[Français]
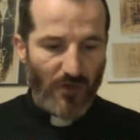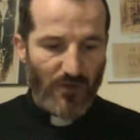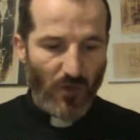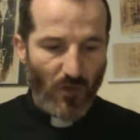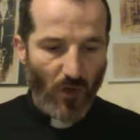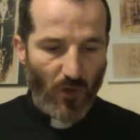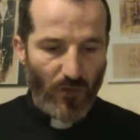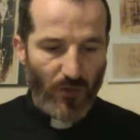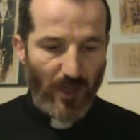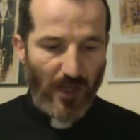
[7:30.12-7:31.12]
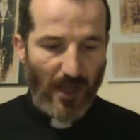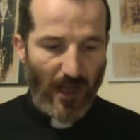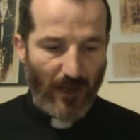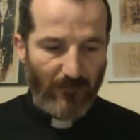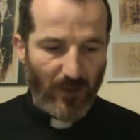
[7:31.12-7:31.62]
Je conclurai
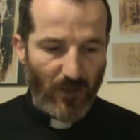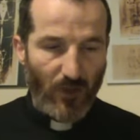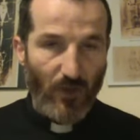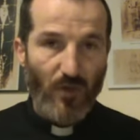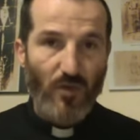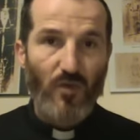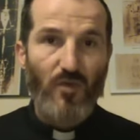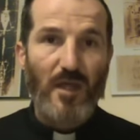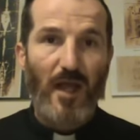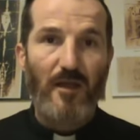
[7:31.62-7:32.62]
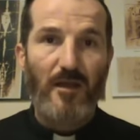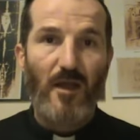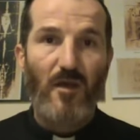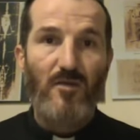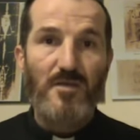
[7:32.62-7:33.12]
avec eux une
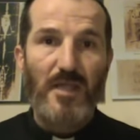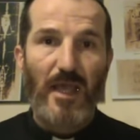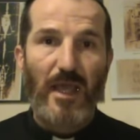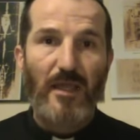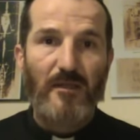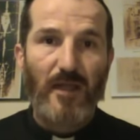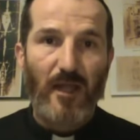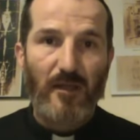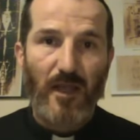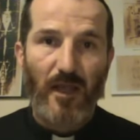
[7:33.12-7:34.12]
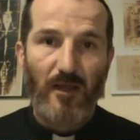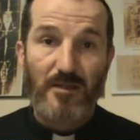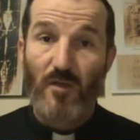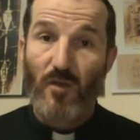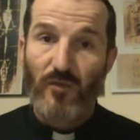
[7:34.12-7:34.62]
alliance éternelle.
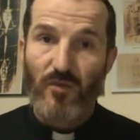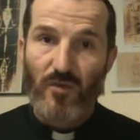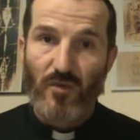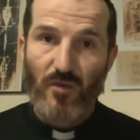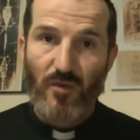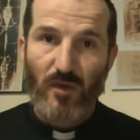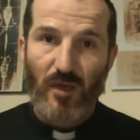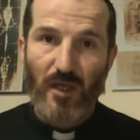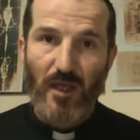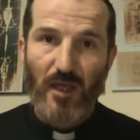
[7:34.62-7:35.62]
C'est au futur.